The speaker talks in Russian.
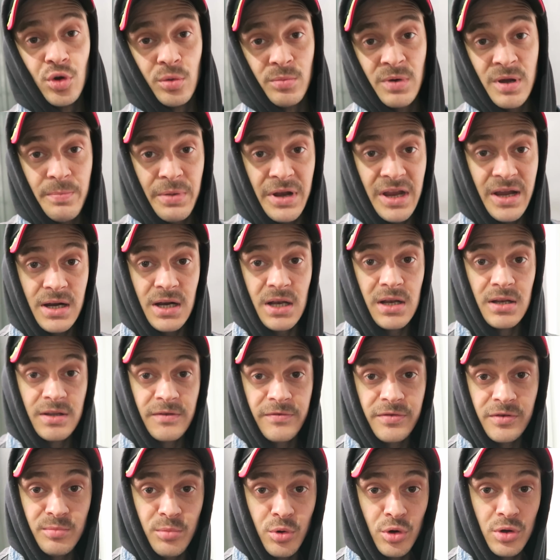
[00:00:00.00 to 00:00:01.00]
Но мы приехали
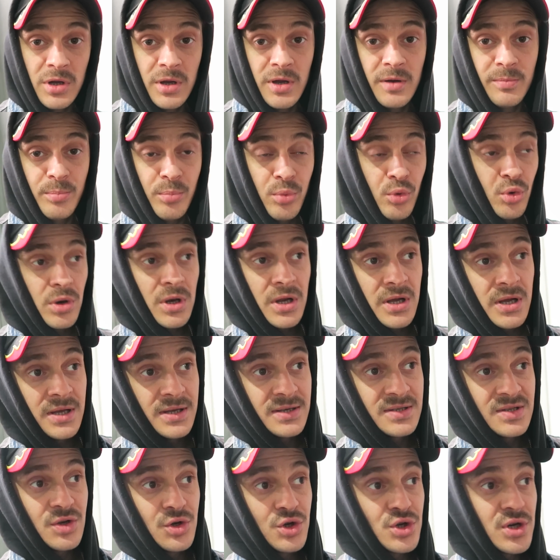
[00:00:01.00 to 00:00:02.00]
на футбольное
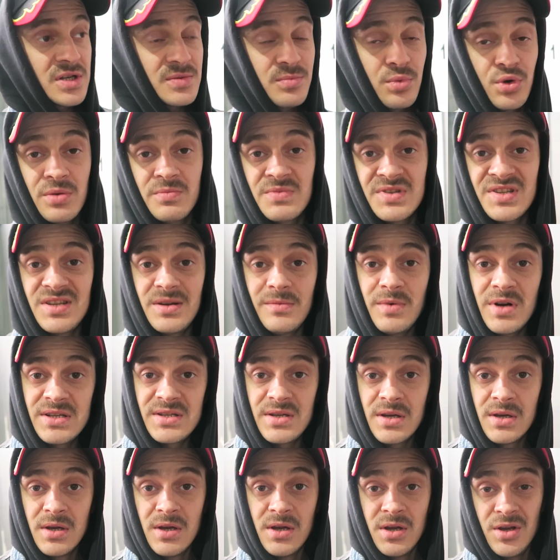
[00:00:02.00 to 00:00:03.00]
поле, и сейчас будем
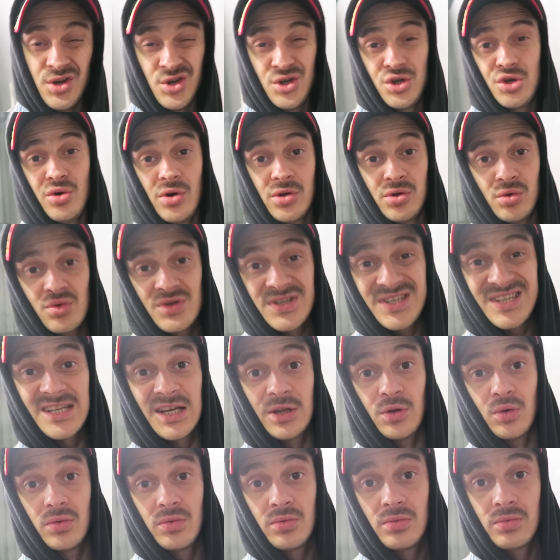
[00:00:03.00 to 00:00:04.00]
снимать еще одну
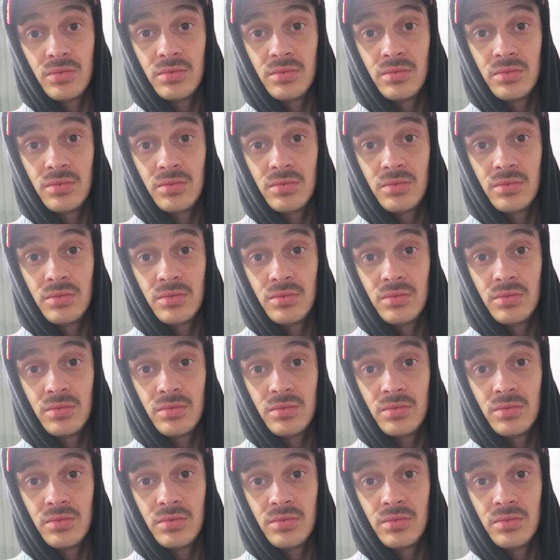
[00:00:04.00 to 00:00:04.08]
сцену.